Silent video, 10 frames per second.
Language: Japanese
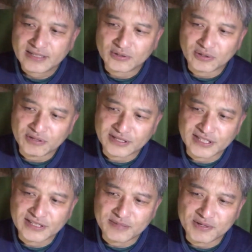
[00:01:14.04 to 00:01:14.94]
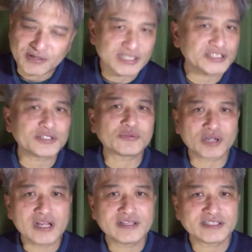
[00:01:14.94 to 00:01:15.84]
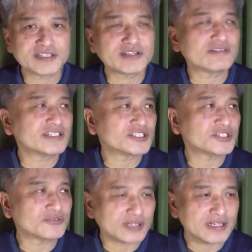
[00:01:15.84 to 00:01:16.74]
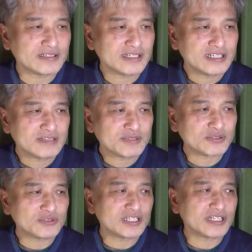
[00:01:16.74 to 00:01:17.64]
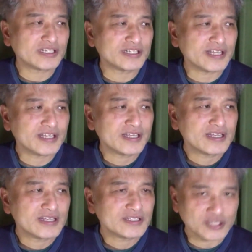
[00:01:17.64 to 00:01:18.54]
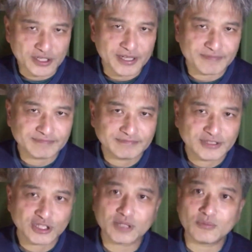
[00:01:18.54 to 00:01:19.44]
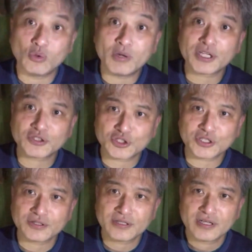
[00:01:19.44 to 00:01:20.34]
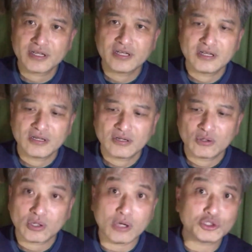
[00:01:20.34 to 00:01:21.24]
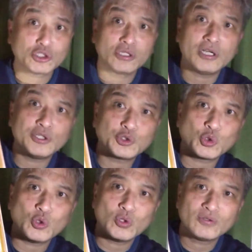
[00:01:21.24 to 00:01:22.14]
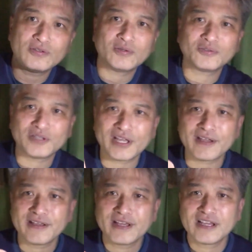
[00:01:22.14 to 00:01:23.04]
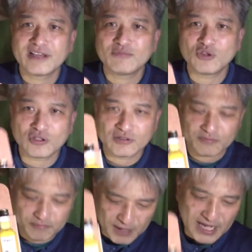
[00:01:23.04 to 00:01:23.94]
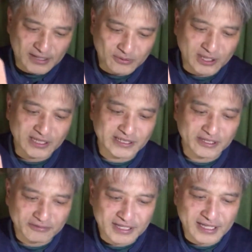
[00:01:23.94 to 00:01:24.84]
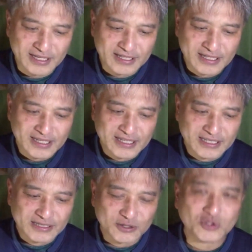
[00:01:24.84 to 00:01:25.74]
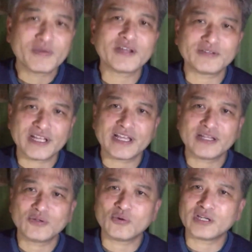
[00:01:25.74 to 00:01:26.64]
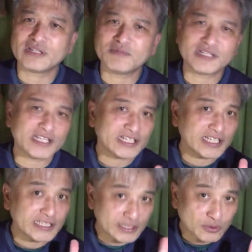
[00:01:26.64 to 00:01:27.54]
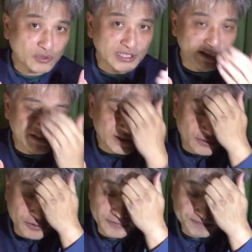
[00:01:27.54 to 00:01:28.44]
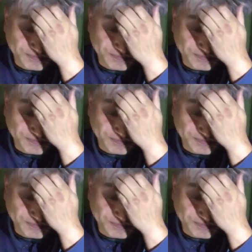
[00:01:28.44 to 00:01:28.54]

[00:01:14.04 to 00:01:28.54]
どれぐらい1380円とか1280円とか、まあ、そんな中で1000円しかもおまけ付き買うしかないでしょうということでもうパーンと買ったのはちょっと前のね動画で見ていただいた通りなんですけど